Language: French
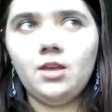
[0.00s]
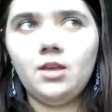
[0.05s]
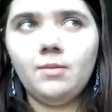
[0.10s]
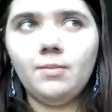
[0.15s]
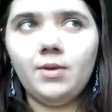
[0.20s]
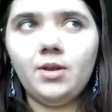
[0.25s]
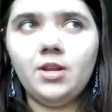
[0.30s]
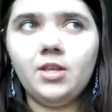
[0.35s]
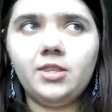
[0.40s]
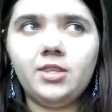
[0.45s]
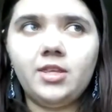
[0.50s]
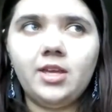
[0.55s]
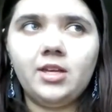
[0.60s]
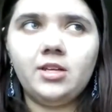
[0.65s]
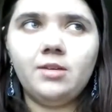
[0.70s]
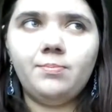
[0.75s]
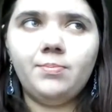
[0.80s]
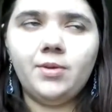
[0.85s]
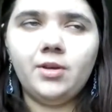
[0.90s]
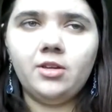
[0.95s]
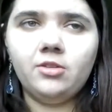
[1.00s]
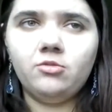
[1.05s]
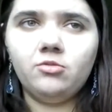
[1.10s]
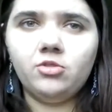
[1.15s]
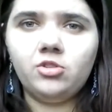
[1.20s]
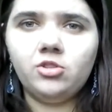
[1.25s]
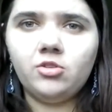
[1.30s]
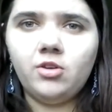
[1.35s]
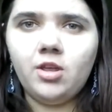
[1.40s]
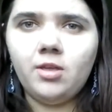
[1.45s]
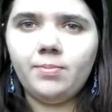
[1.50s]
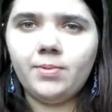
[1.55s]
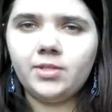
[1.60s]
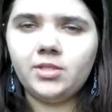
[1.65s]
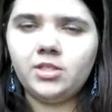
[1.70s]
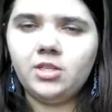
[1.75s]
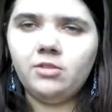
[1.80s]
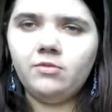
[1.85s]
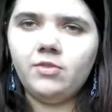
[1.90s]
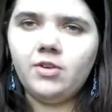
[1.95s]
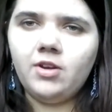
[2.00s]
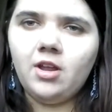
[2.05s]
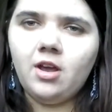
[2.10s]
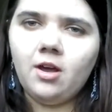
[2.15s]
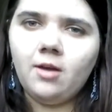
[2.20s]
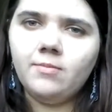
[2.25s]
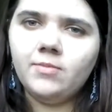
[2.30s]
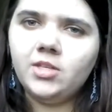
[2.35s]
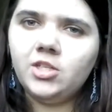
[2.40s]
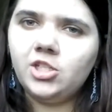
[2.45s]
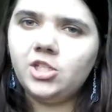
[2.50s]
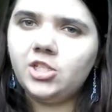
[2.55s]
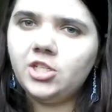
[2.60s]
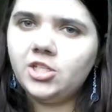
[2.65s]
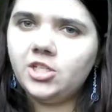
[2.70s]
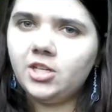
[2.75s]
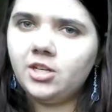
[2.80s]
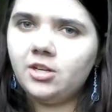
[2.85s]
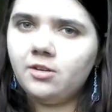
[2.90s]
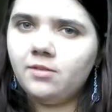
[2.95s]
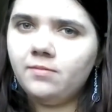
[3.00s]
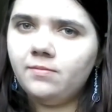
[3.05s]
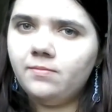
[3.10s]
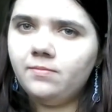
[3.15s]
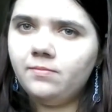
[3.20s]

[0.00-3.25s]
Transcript: Et eh ben, elle était avec les pirates du soleil parce qu'ils devaient la ramener chez elle.